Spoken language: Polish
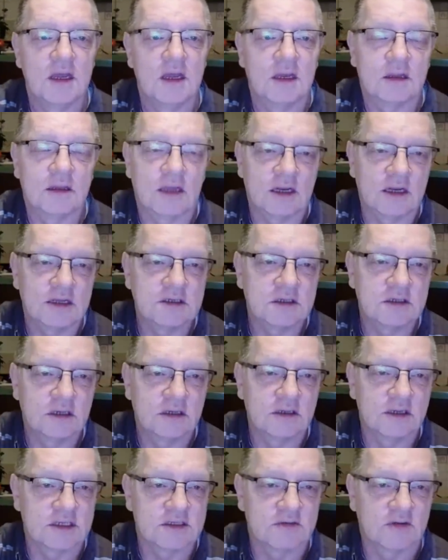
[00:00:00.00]
należy je
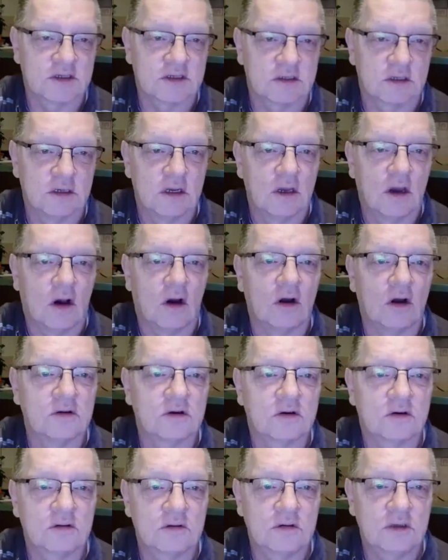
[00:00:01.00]
nazwać
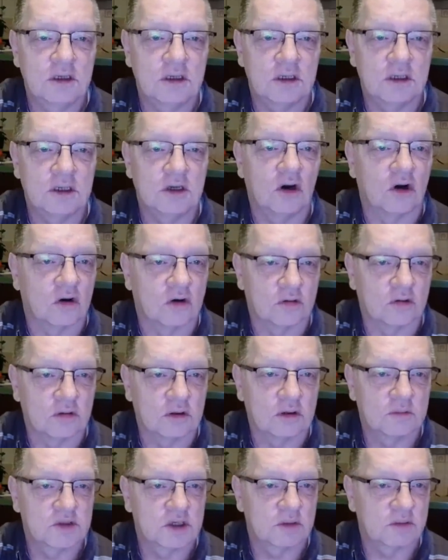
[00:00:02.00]
onchuj i ochuj.
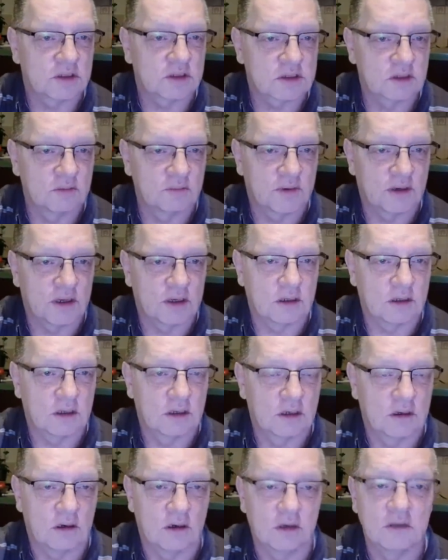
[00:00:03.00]
Przepraszam pani.
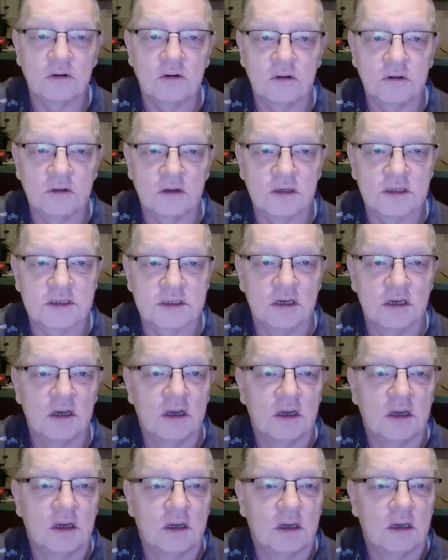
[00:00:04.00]
Onchuj to jest
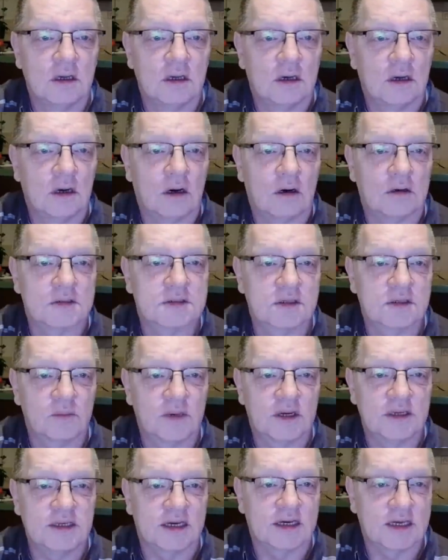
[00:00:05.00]

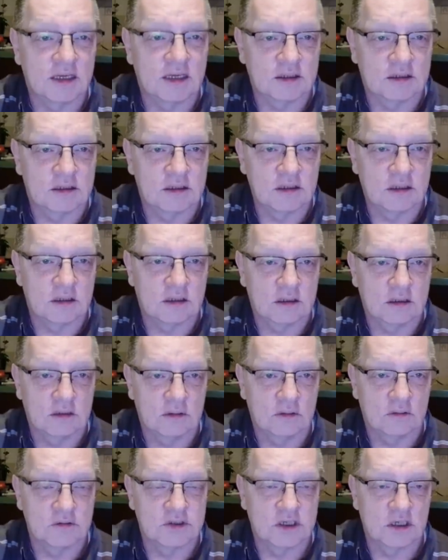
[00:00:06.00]
osoba niechętnie
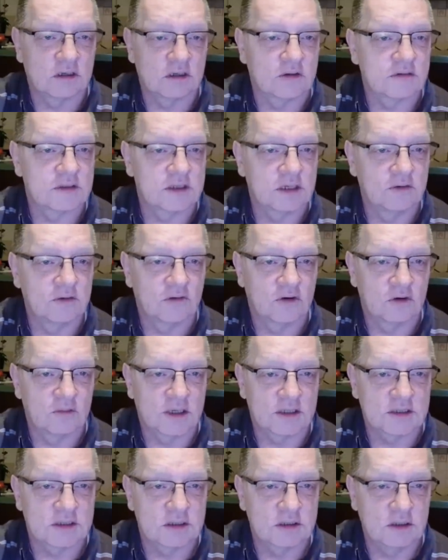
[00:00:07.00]
udzielająca
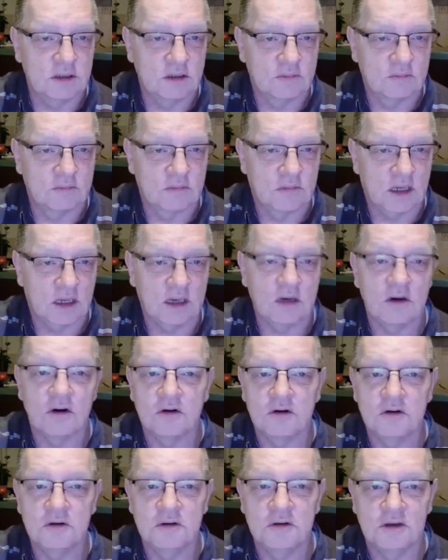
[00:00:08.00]
informacji, a
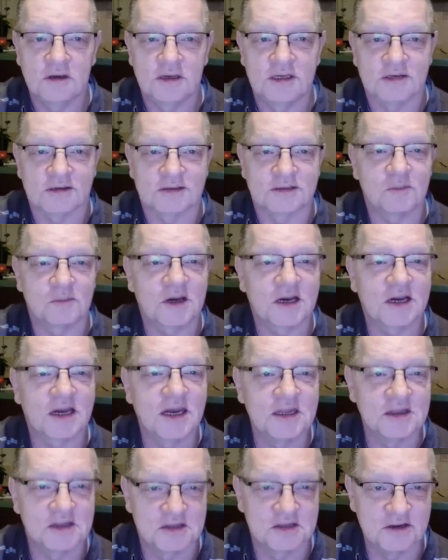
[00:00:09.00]
ochuj to jest osoba
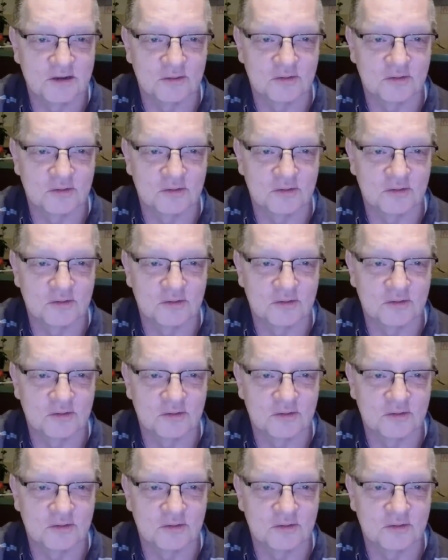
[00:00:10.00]
chętnie